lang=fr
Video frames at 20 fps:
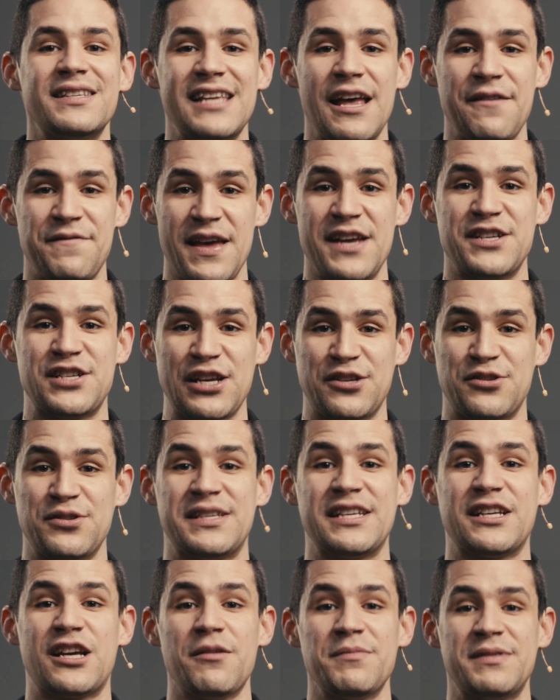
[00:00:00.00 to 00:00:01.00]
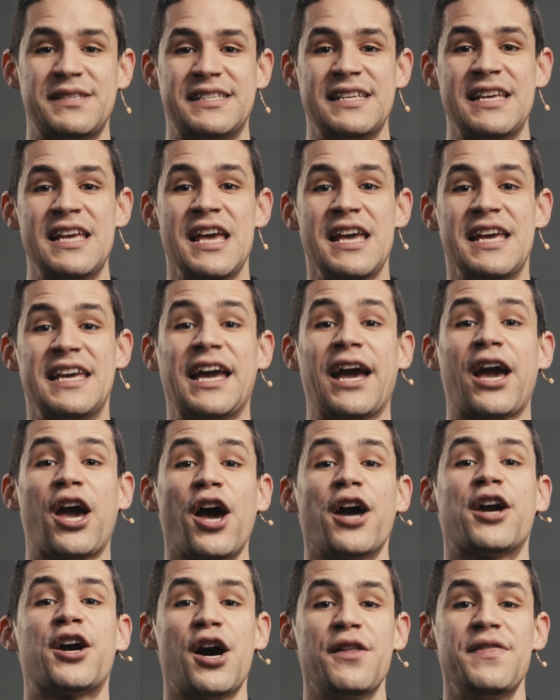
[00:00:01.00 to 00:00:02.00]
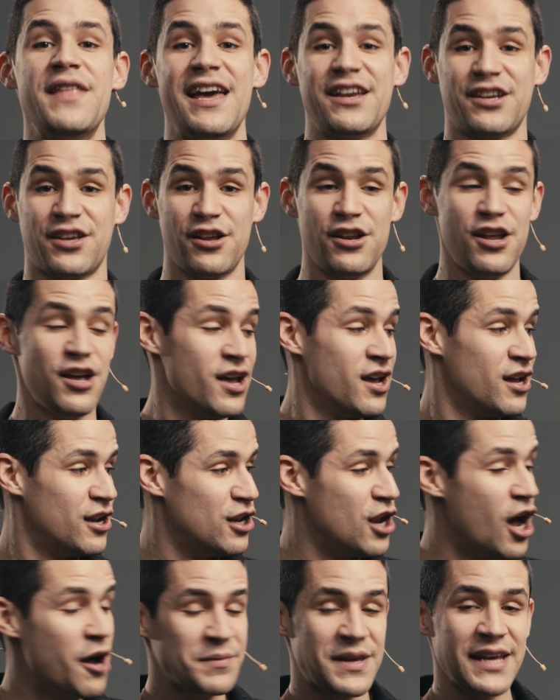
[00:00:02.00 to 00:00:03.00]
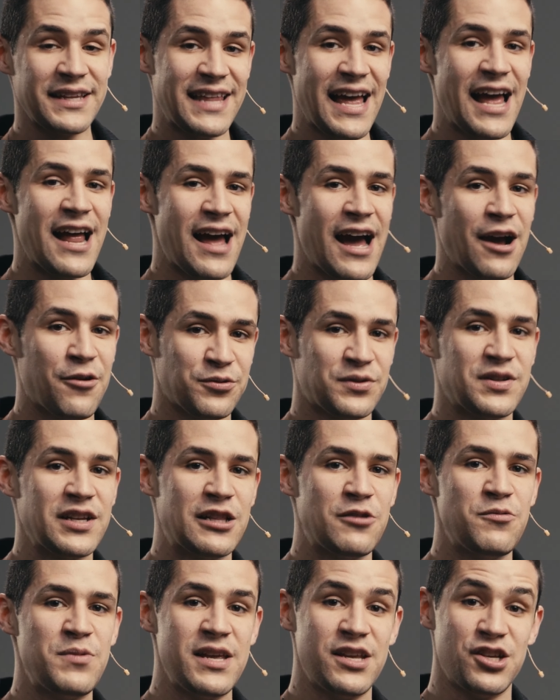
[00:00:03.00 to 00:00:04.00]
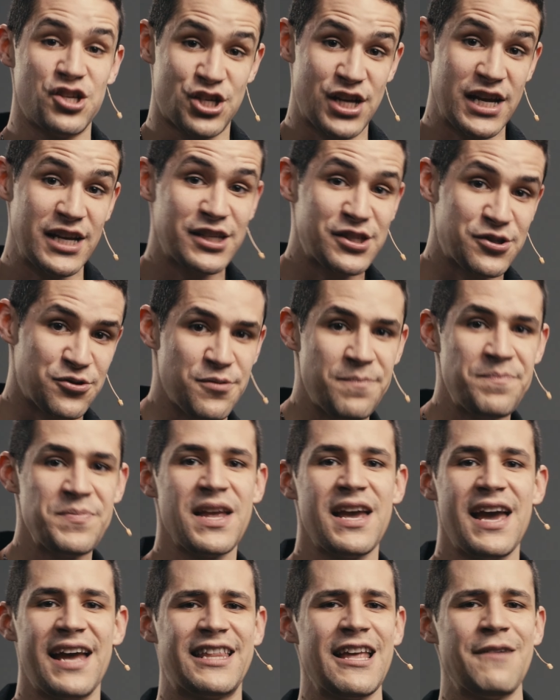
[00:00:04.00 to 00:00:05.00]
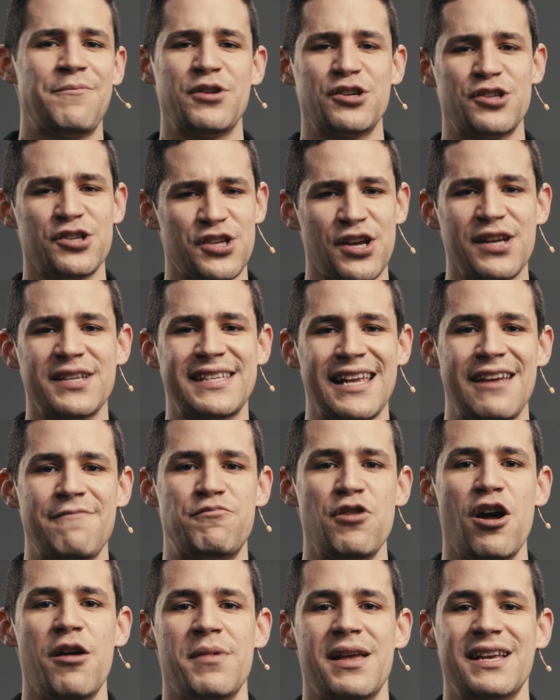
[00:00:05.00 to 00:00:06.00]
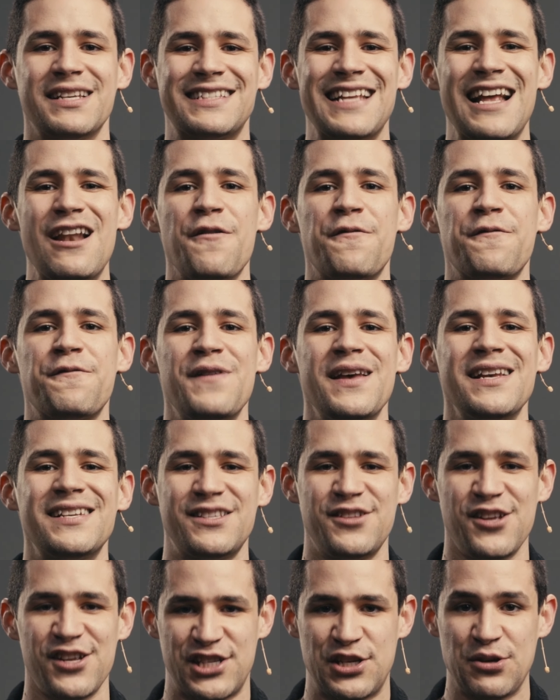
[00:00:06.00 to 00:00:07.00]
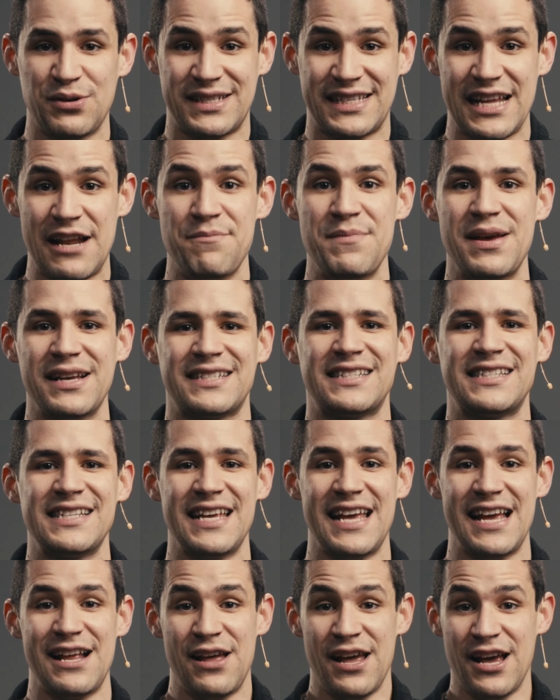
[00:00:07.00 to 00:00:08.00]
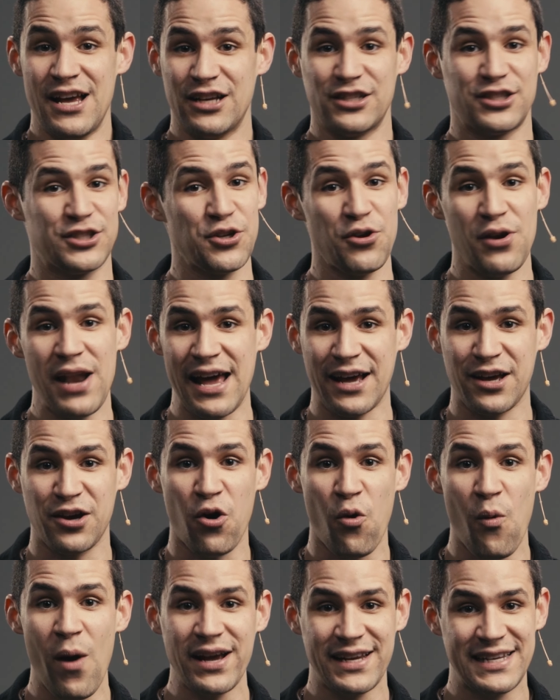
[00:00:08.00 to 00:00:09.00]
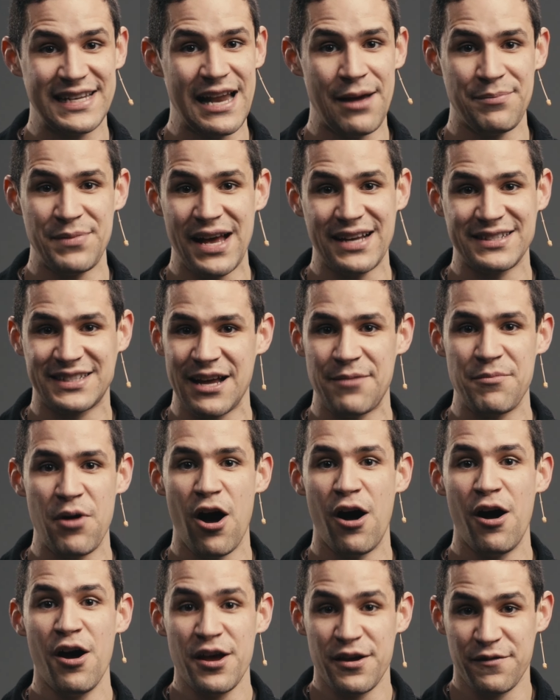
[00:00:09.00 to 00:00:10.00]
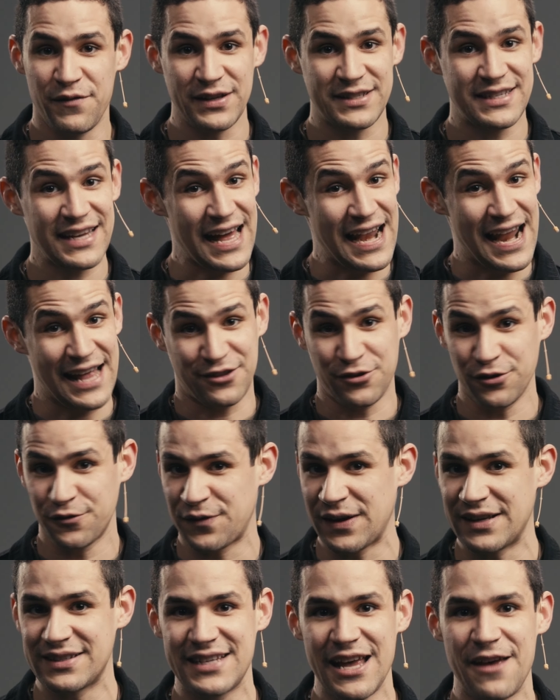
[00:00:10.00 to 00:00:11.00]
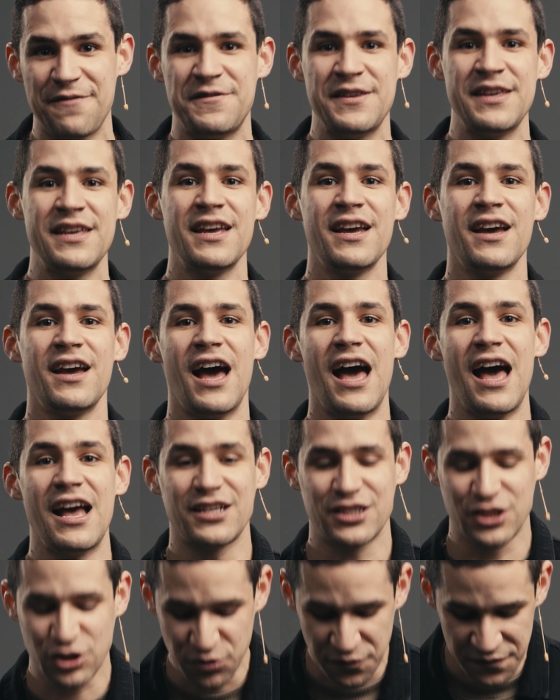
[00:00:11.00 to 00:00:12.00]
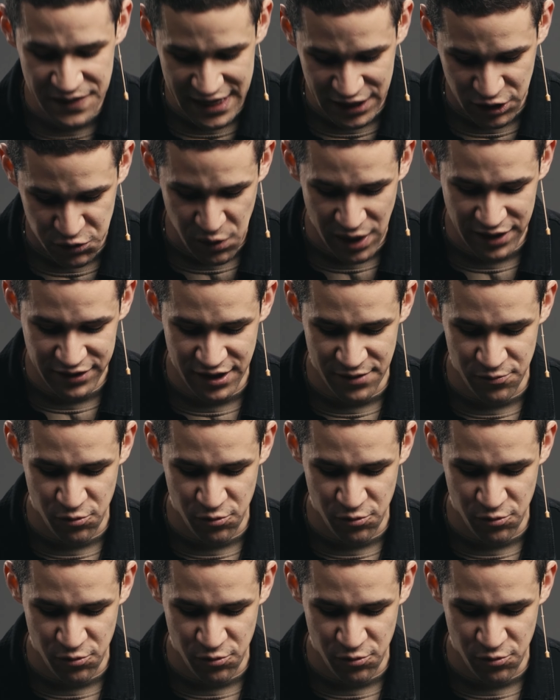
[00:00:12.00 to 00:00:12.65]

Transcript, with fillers: sa vie à Jésus, c'est comme s'il il reconnaît que l'homme qui était à, côté de lui, Jésus, n'était pas juste un simple homme, c'était le Fils de Dieu, c'était le Messie. Et sur la croix qui l'amenait à sa mort, il va dire à la toute fin de sa vie, euh, souviens-toi de